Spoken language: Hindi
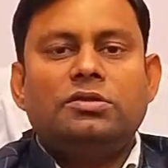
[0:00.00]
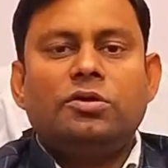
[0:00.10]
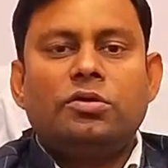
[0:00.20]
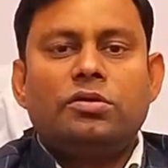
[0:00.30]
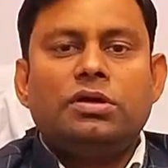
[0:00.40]

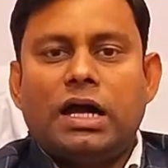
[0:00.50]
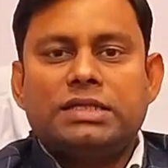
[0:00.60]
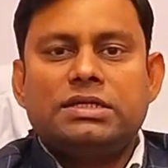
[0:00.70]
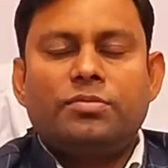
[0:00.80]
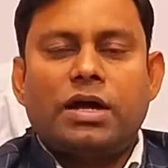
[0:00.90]
तो
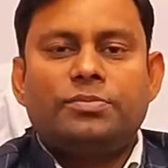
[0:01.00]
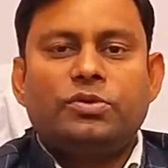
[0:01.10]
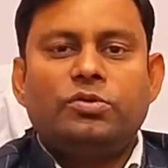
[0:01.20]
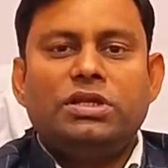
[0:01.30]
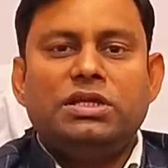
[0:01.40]
आज हम
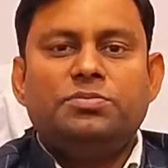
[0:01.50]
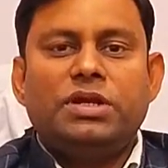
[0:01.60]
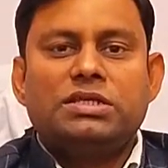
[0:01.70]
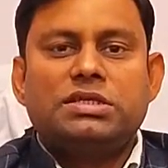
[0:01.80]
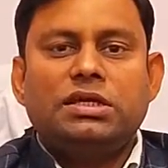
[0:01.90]
आपको नी
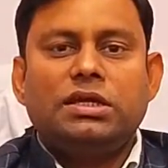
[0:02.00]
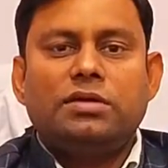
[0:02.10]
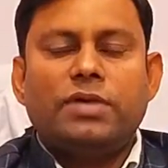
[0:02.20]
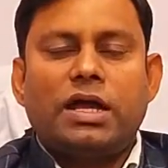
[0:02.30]
ब्रेसिंग के